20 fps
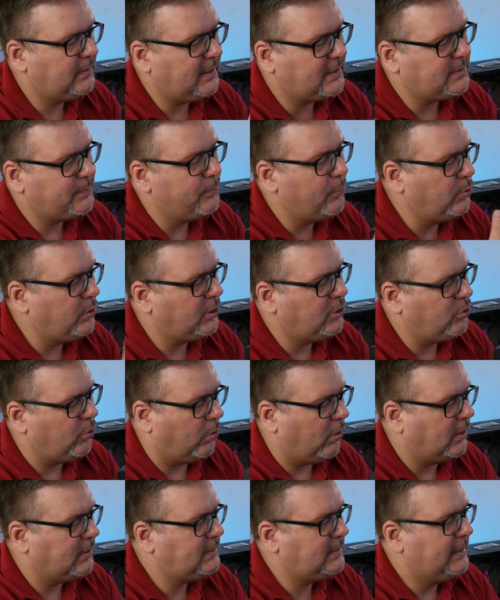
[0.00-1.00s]
des
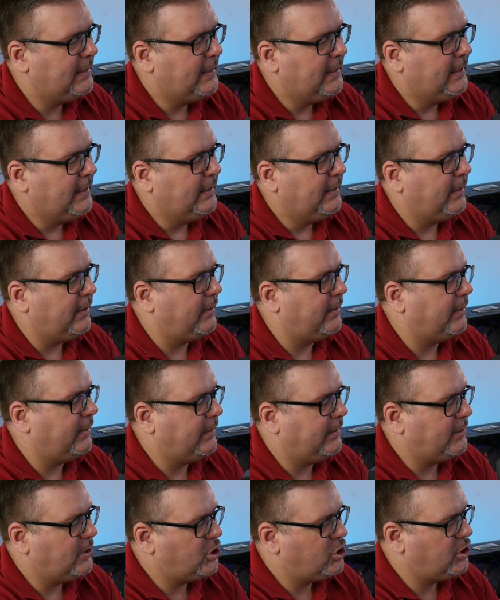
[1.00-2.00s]
Monitors
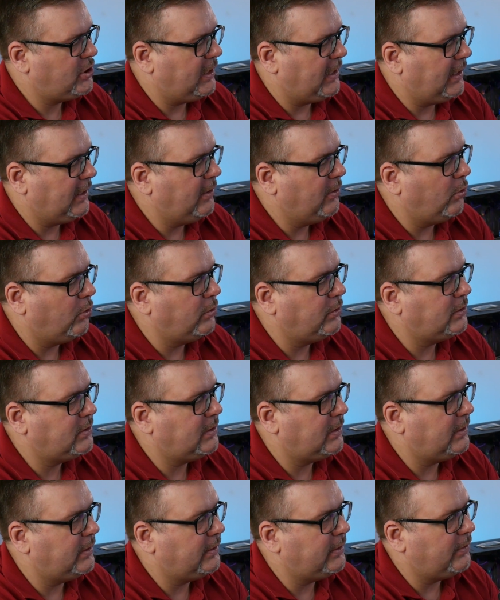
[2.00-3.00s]
äh, stehen
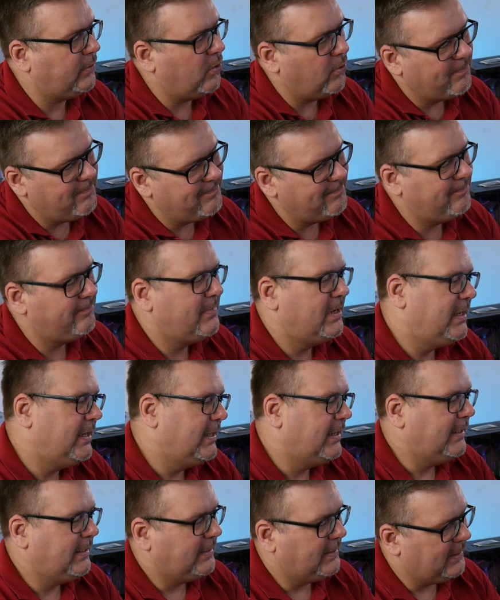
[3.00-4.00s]
und äh, um
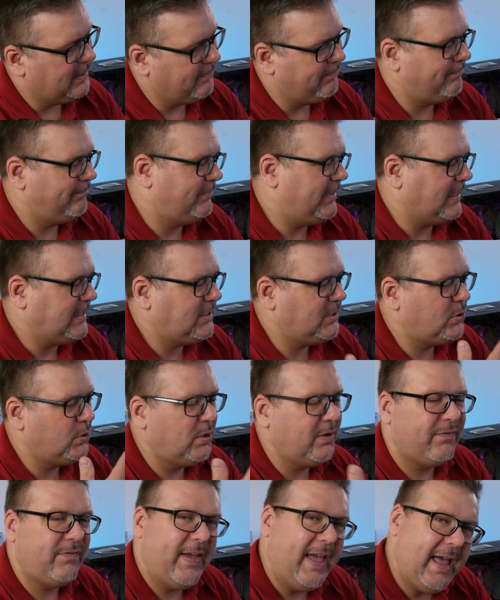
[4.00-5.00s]
das zu
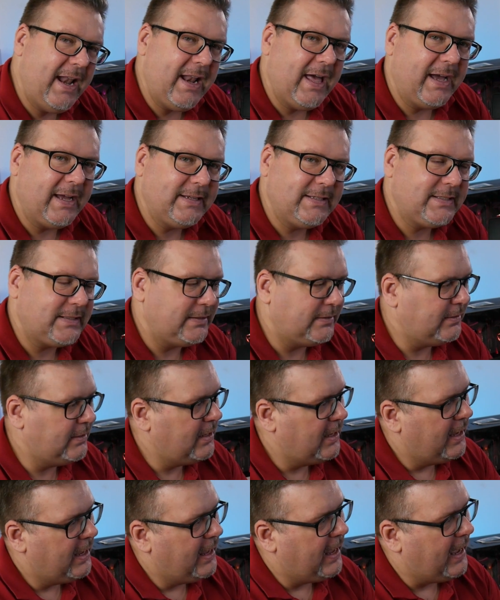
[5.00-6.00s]

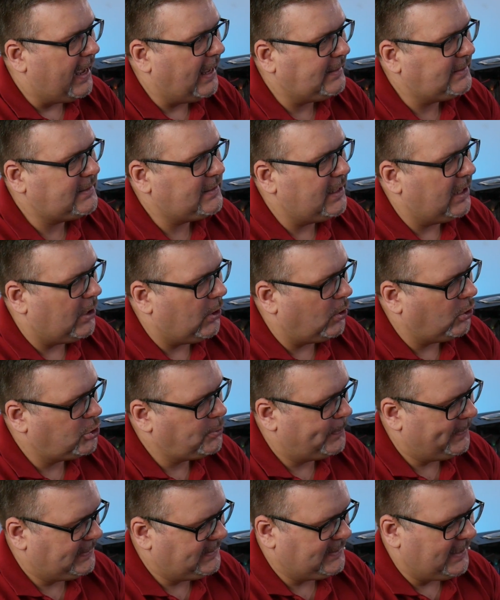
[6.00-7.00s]
gewährleisten, hat sie auch
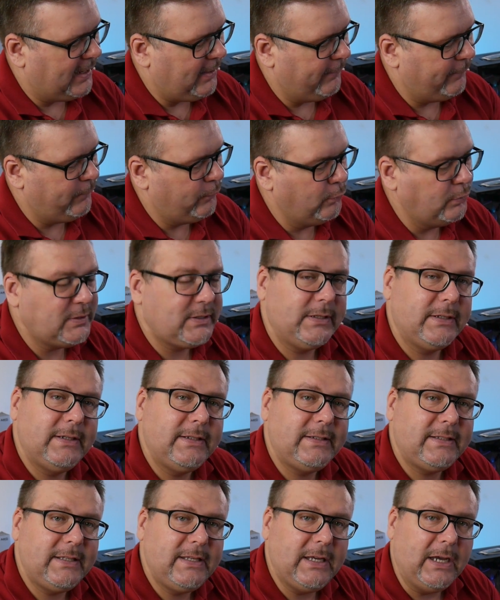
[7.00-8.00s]
spezielle
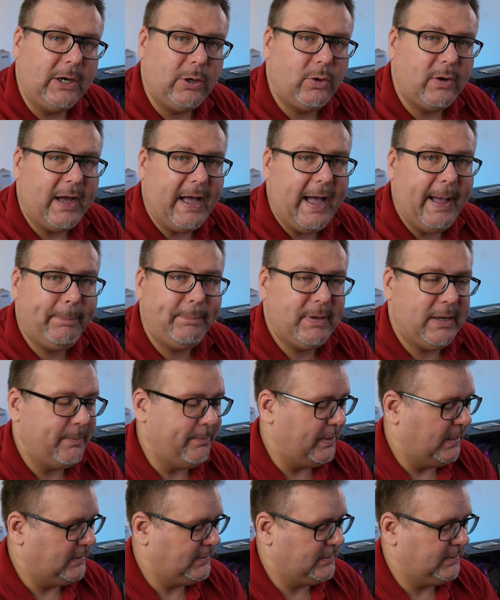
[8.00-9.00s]
Füße, die auch
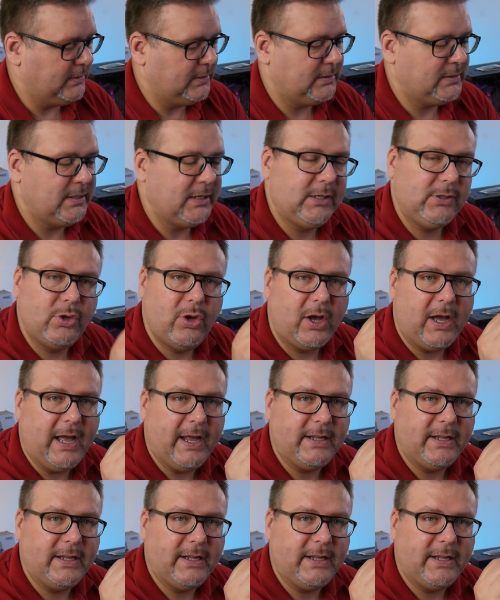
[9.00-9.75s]
abnehmbar sind. Es liegt noch